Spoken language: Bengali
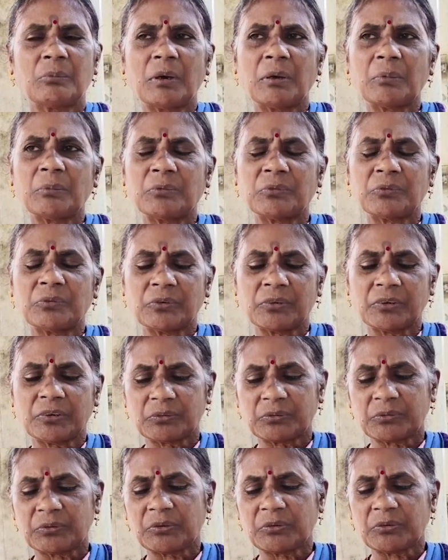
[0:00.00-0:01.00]
মা মনসা
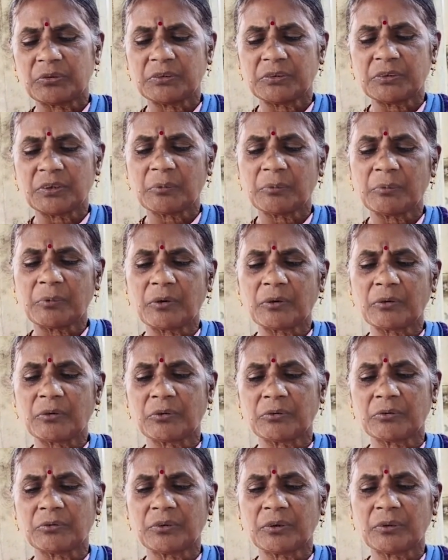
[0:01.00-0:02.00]
চুরি হয়ে যাওয়ার পর
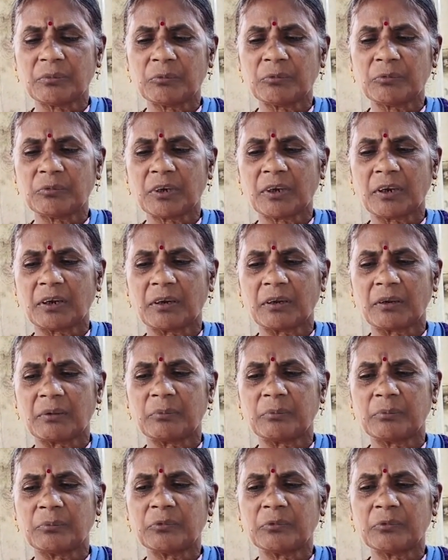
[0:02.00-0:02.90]
কতটা মন খারাপ